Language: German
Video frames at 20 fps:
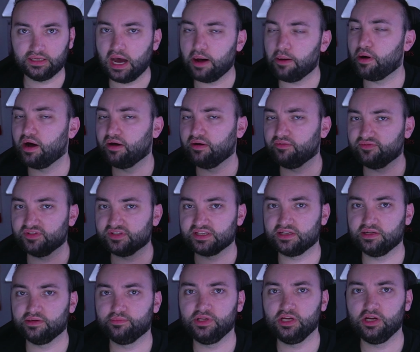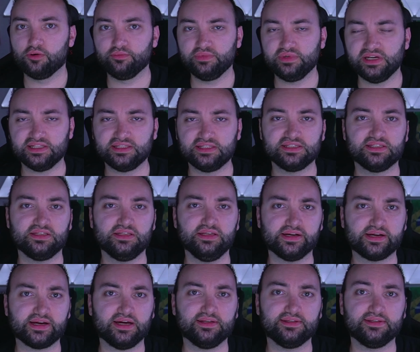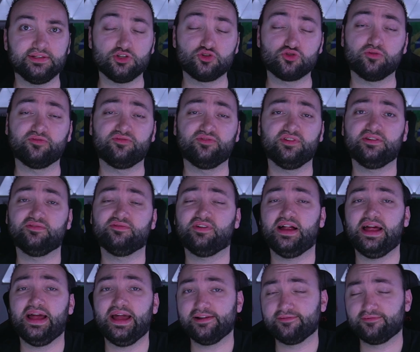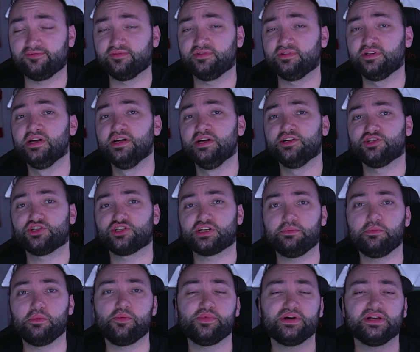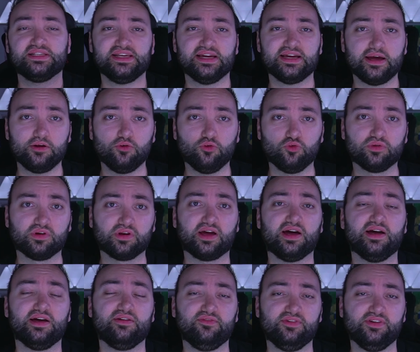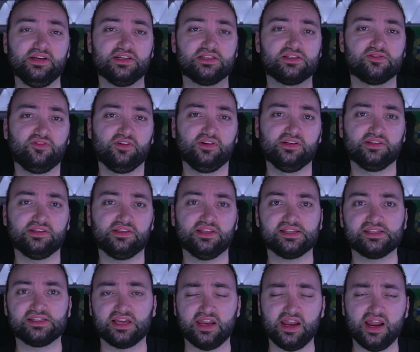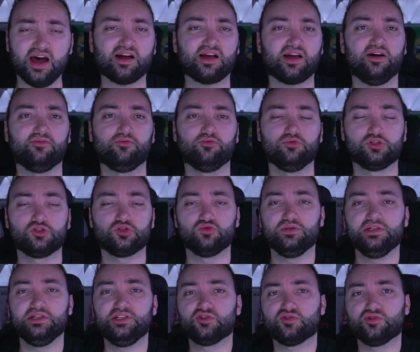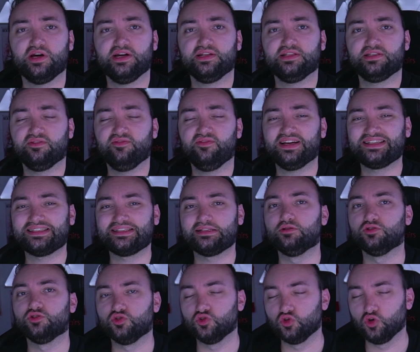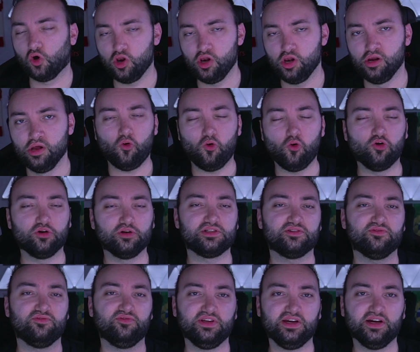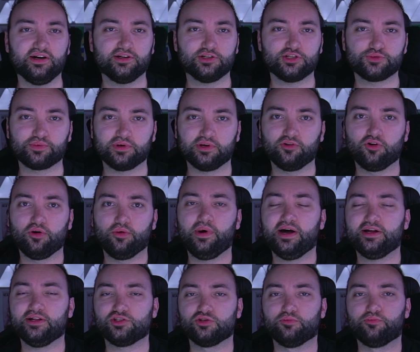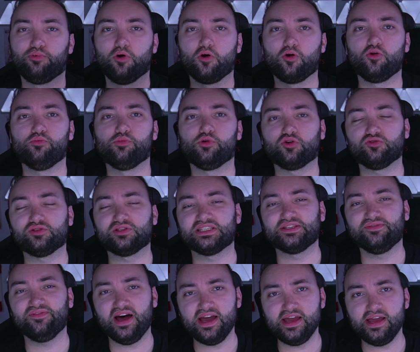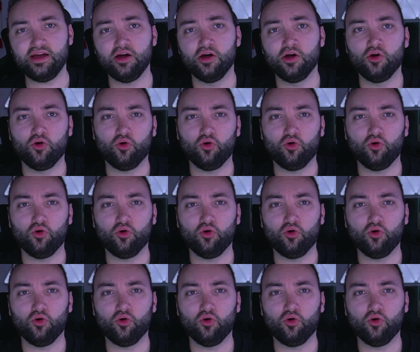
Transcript: Aber wir sind im Hier und Jetzt. Hier kann Dejo auf jeden Fall helfen. Schreibt mir mal sehr gerne unten rein, wie ihr es findet, dass Tanaka wohl zu Leeds United wechseln soll. Und wir springen rüber zu Punkt Nummer 2.